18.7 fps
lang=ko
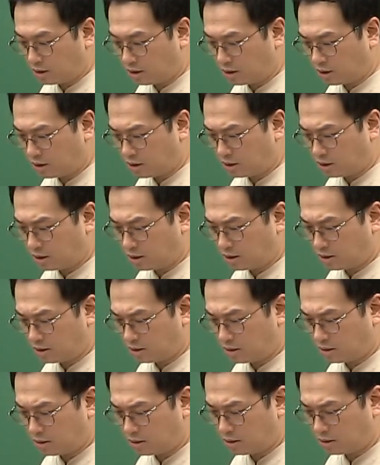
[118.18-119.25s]

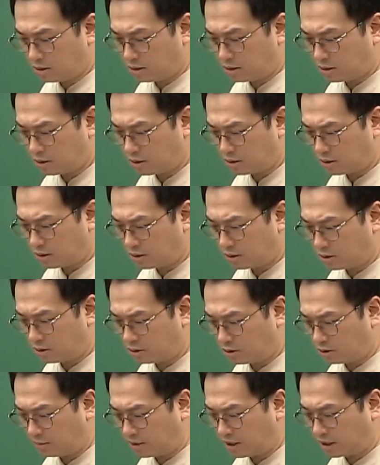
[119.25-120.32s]
어, 어
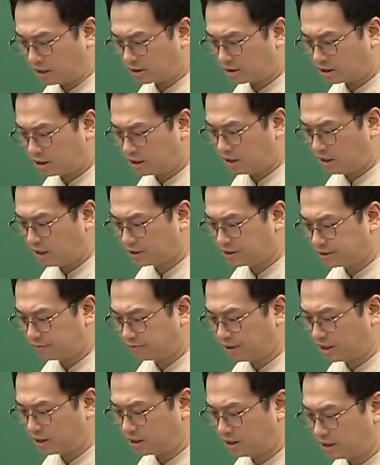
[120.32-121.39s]
얼, 마야 tx
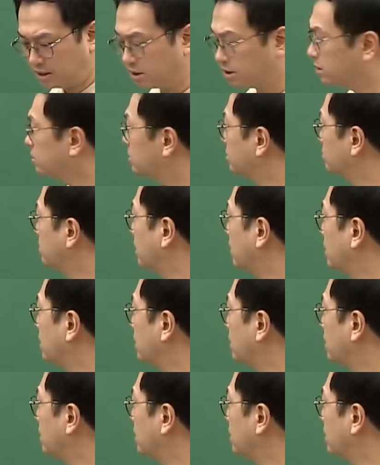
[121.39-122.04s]
빼기 그럼